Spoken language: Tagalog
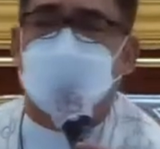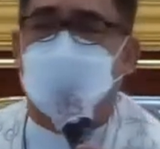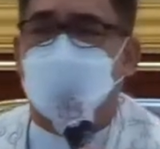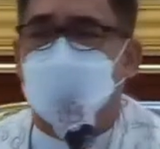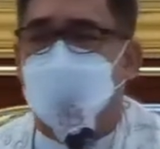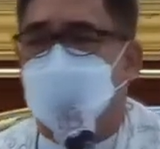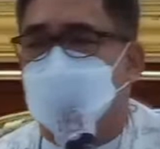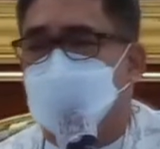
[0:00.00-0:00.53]
no
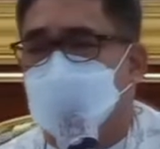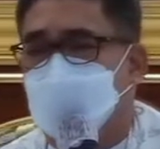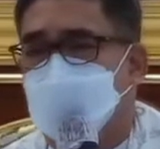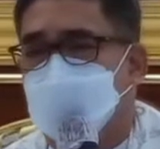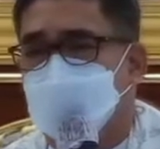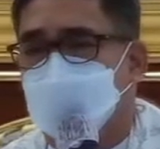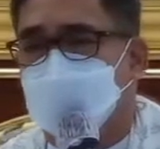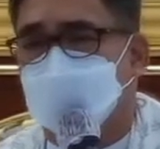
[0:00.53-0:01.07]
ang deng
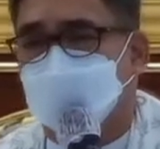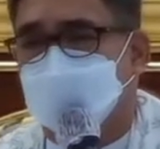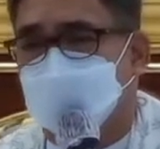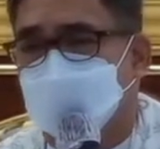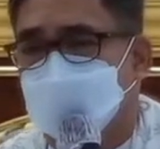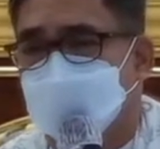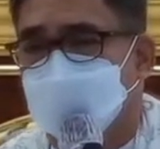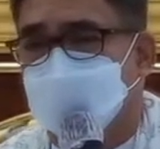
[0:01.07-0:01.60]
anak na.
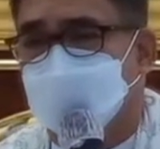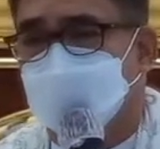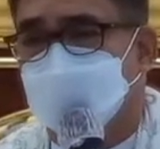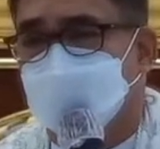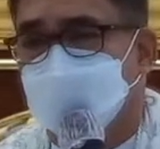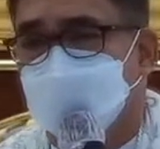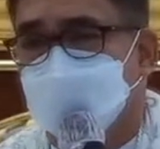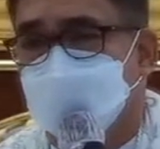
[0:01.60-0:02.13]

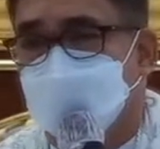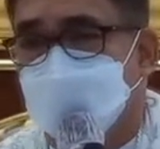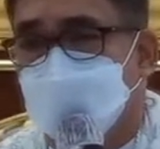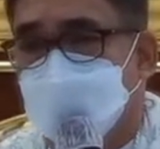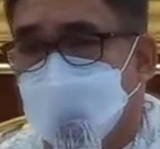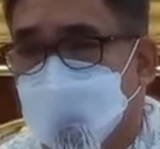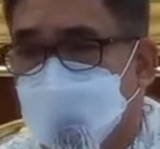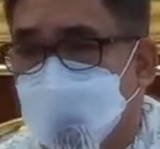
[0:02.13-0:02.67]

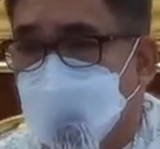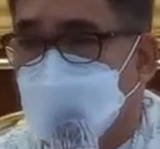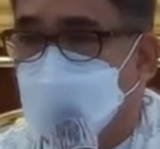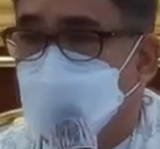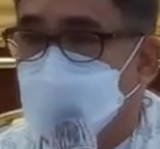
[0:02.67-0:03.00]
Pero uling